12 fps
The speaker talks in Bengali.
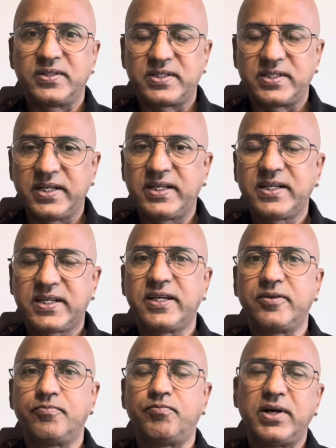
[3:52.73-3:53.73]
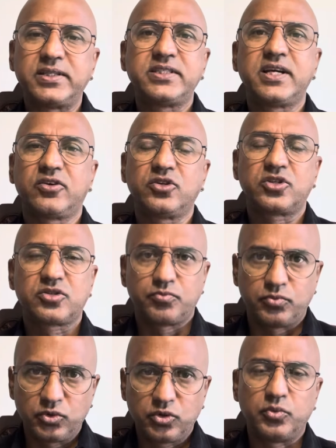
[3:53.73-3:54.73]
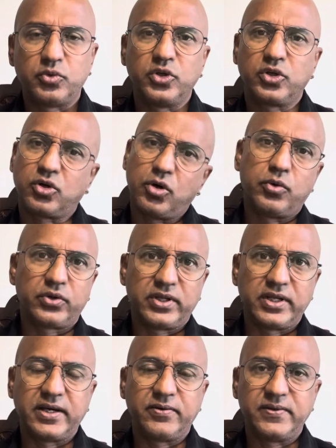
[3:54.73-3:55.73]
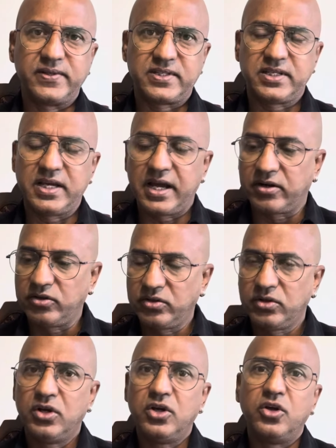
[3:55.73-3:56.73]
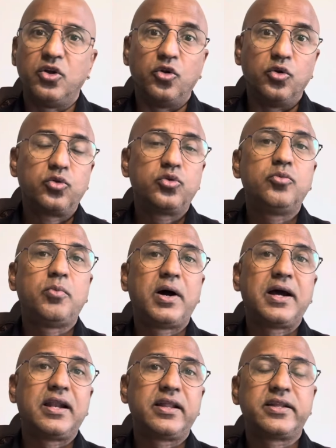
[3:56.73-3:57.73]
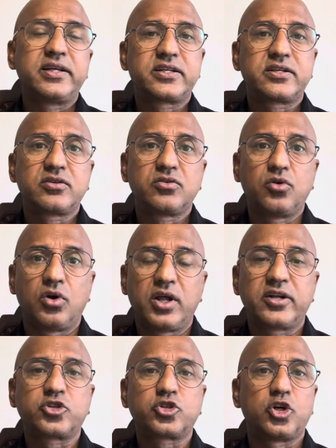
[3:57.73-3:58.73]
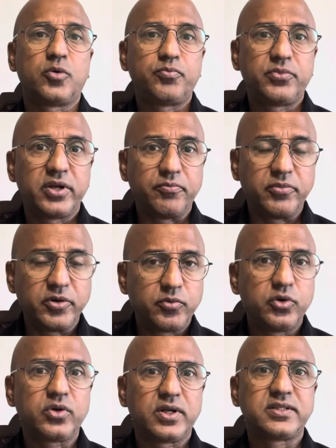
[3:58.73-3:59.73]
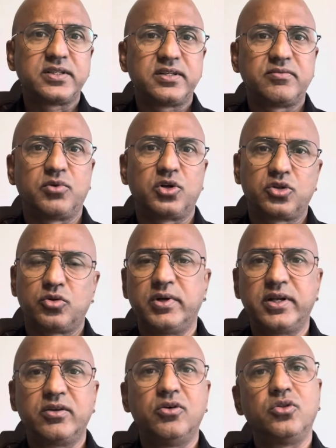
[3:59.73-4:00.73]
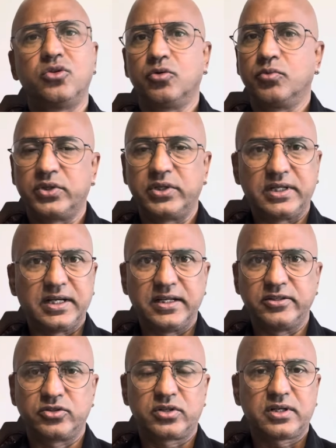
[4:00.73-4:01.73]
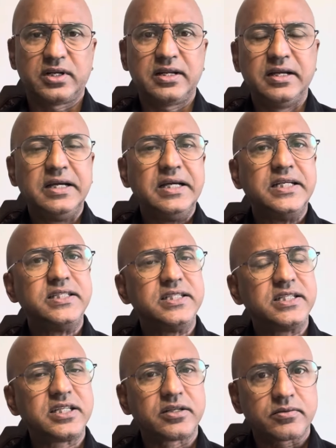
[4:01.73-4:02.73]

সেটিকে পাঁচই আগস্ট পুরোপুরি কবর দেয়া হয়েছে এখন নতুন বাংলাদেশ গড়ার স্বপ্নে বিভোর আছেন বর্তমান অন্তর্বর্তীকালীন সরকার যেটি